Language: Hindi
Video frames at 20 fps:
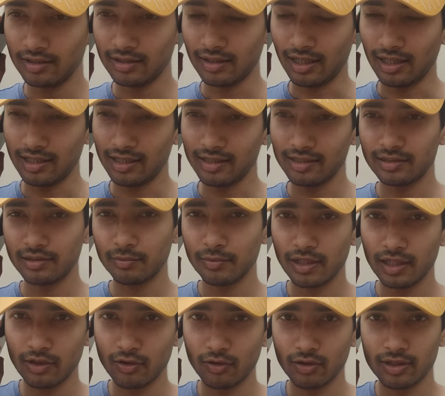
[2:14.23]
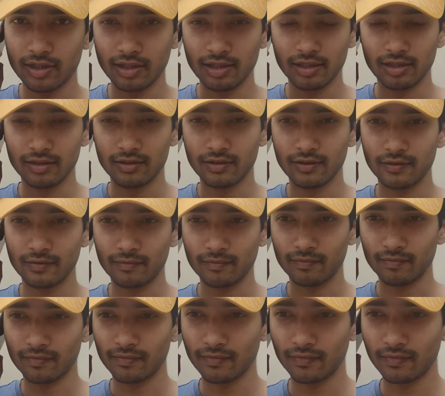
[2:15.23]
सर आर्टिकलशिप के लिए कॉल किया था आई
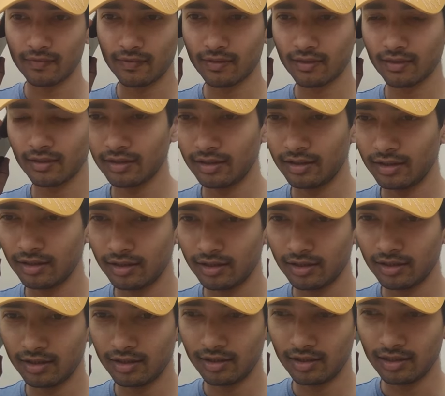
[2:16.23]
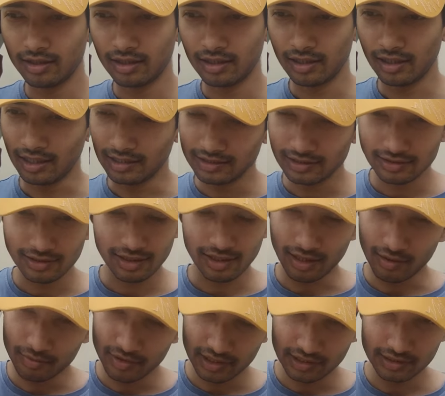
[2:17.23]
सी में रजिस्ट्रेशन करवा लिया हाँ जी सर
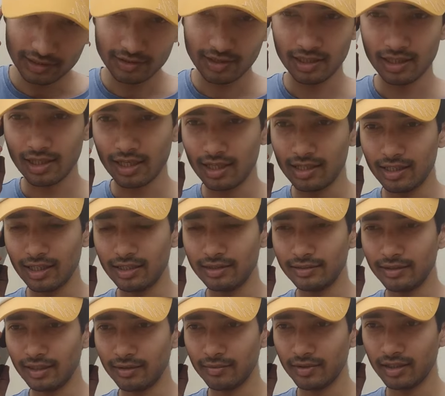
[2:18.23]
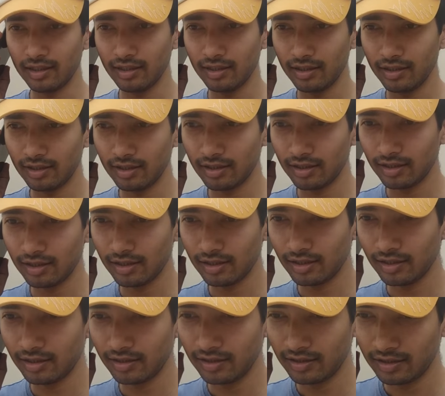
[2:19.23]
अभी रजिस्टर करा लिया आई सी में इंटरमीडिएट
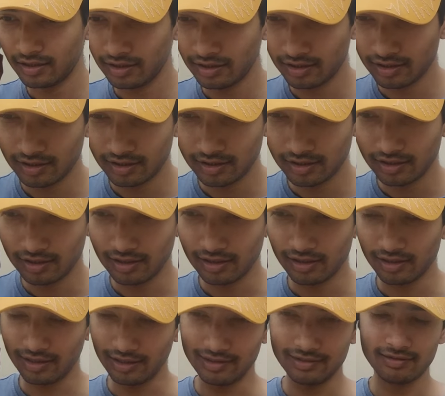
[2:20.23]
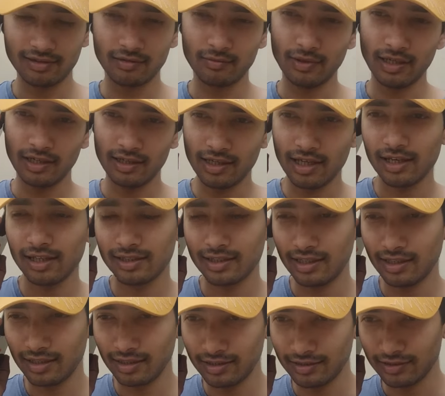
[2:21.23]
क्लियर हो गया नहीं सर मैं
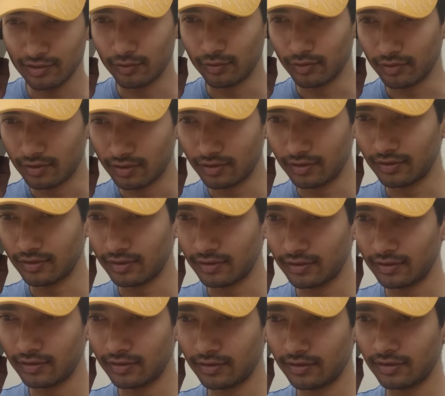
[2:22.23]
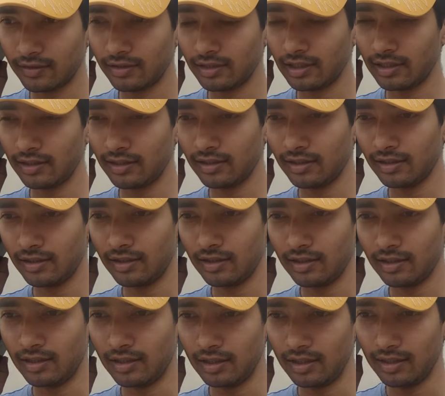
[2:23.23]
डायरेक्ट एंट्री से हूँ रेफरेंस है आपकी
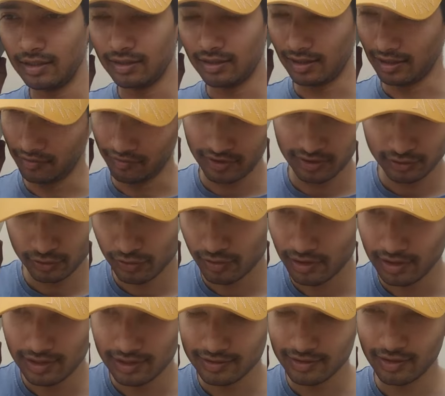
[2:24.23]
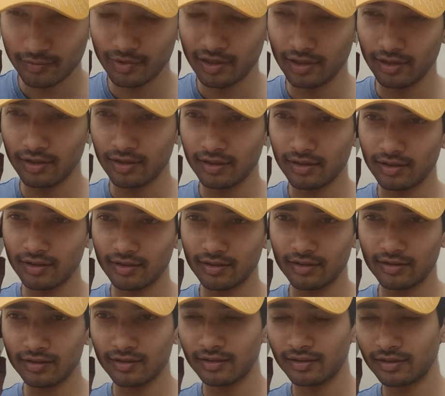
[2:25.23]
रेफरेंस तो नहीं है सर मेरी
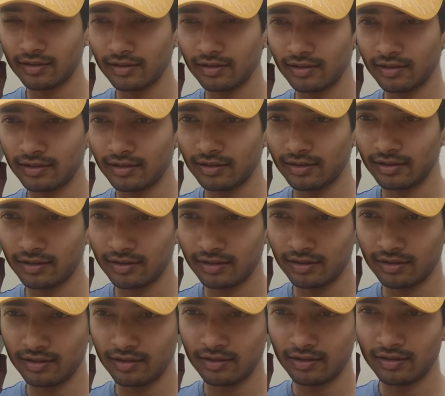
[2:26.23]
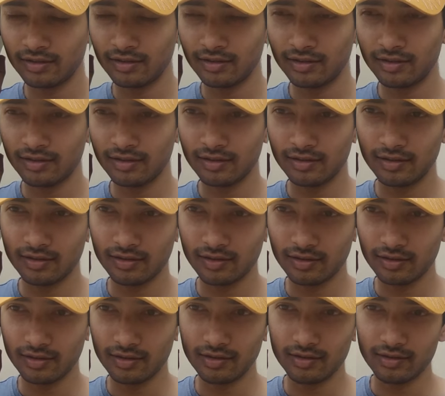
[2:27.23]
सॉरी हम डायरेक्ट uh, एंट्री वालों को नहीं
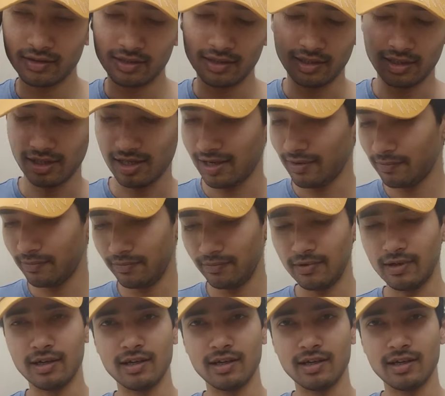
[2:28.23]
लेते क्या आप